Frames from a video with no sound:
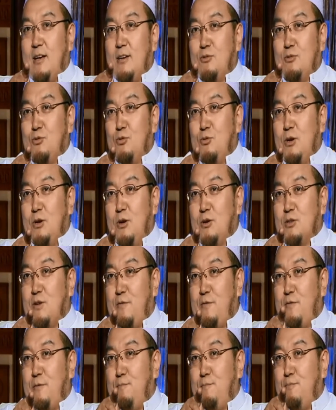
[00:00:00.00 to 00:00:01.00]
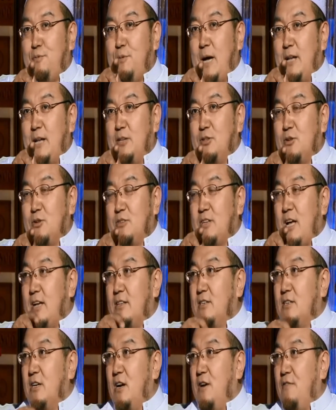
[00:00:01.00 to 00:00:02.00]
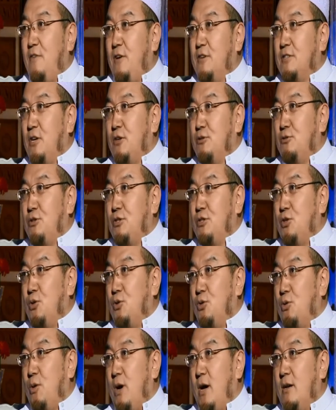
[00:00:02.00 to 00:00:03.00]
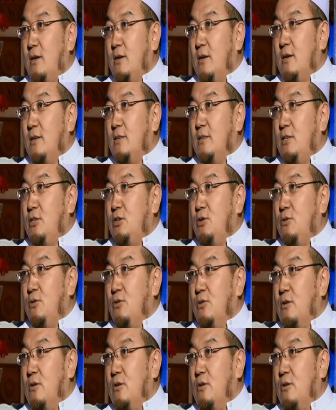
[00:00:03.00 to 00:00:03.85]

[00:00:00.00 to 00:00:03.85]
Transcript: 如果要是不按照他的这个方向去走的话，你就